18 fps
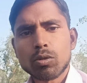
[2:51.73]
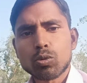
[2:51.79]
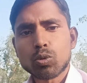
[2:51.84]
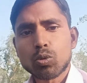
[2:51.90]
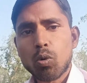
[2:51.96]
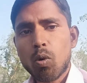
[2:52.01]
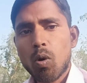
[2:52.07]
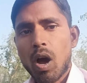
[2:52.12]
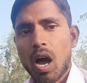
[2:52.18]

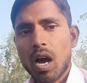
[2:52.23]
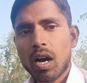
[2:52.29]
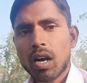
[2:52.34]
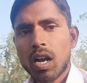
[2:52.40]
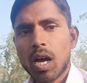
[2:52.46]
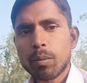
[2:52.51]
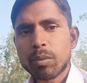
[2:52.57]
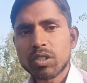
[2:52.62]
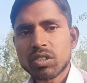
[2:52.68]
देखिए
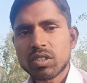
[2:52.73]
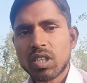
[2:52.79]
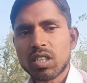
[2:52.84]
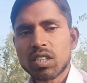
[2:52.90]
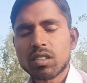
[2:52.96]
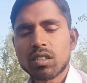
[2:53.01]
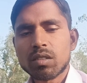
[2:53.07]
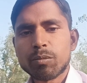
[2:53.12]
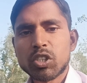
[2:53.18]
तो अगर
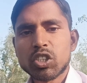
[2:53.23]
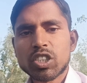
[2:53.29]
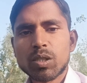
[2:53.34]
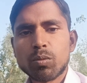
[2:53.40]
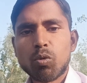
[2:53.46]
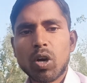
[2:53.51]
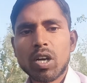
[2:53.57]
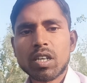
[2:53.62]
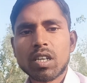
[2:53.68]
आप इस तरीके
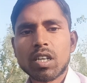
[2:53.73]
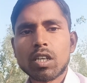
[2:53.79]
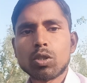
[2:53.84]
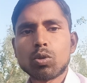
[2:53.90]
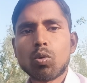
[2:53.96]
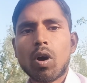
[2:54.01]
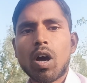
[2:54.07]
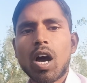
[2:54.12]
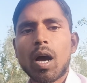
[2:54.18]
से बीज की
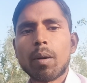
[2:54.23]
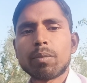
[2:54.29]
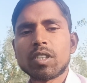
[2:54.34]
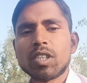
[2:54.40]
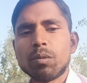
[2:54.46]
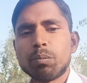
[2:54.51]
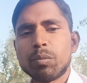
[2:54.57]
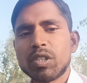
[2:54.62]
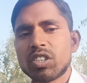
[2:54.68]
बुआई करेंगे
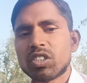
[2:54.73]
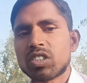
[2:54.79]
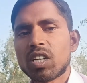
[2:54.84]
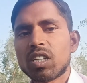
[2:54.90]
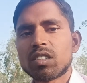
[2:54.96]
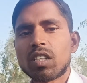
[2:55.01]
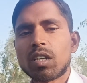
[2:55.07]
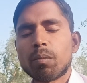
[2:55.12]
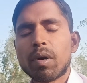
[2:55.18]
तो आपकी
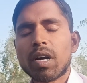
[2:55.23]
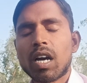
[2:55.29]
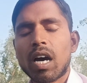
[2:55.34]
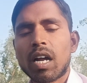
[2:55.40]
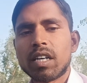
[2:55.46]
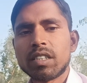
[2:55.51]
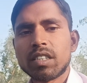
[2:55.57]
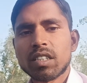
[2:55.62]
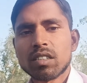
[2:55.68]
बीज के
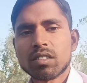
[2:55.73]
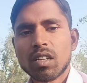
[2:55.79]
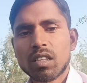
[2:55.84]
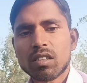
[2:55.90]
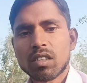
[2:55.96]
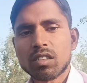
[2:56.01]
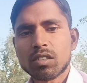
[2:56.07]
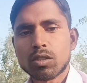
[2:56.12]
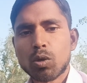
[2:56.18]
अंदर मैं
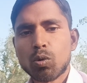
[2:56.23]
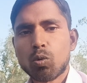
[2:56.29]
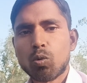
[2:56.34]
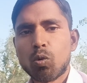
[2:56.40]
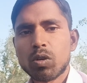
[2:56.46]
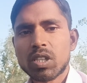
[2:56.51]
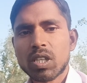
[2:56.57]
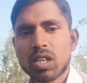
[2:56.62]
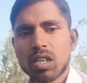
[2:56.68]
गारंटी के साथ कह
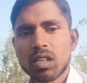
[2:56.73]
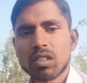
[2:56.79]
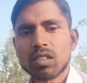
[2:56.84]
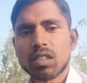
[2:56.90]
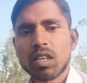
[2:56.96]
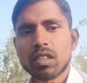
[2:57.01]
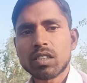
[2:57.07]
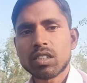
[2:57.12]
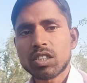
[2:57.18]
सकता हूँ कोई
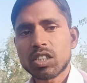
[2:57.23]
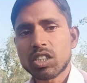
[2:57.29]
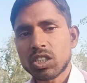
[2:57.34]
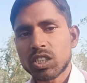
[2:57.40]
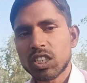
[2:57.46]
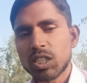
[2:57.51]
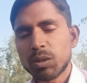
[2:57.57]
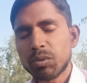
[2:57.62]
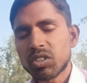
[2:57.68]
दिक्कत नहीं
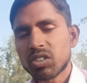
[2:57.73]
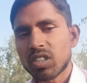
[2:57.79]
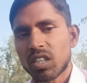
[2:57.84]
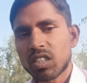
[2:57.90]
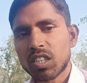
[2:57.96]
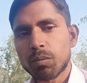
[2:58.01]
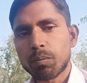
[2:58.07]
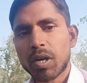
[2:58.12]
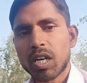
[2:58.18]
आएगी
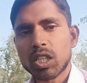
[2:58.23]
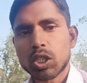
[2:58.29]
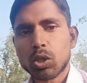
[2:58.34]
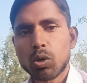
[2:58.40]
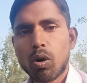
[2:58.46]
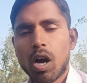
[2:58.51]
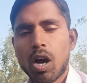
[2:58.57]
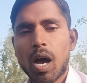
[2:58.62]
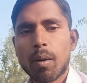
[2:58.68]
कितनी भी
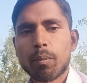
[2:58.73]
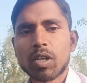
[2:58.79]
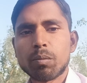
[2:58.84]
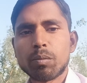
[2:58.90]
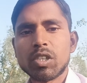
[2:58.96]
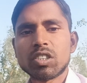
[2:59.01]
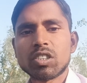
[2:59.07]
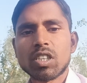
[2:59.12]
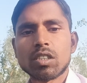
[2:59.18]
सर्दी पड़ती हो
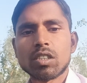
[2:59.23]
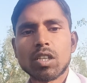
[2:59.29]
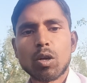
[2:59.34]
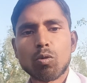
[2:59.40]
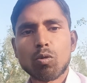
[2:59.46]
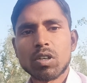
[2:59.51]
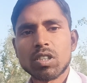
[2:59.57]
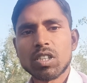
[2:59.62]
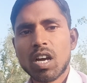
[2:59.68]
आपके
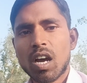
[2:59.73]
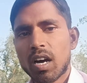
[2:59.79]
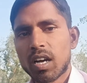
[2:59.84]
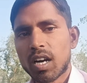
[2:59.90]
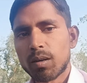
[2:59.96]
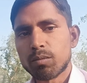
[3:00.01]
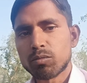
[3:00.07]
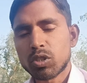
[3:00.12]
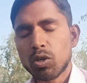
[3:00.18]
बीज के अंदर
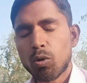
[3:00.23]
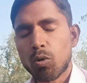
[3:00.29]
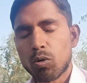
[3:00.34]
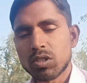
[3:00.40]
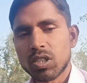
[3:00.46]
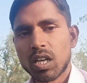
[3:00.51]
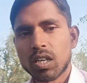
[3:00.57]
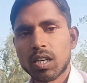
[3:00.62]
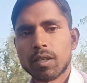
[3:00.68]
अंकुरण यहाँ
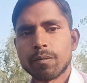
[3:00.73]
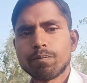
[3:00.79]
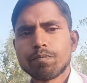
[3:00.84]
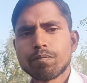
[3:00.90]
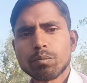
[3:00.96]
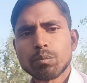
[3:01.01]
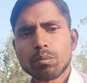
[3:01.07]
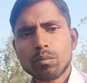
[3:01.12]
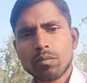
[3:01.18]
आराम से हो
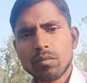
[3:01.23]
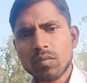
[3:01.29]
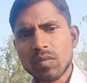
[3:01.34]
जाएगा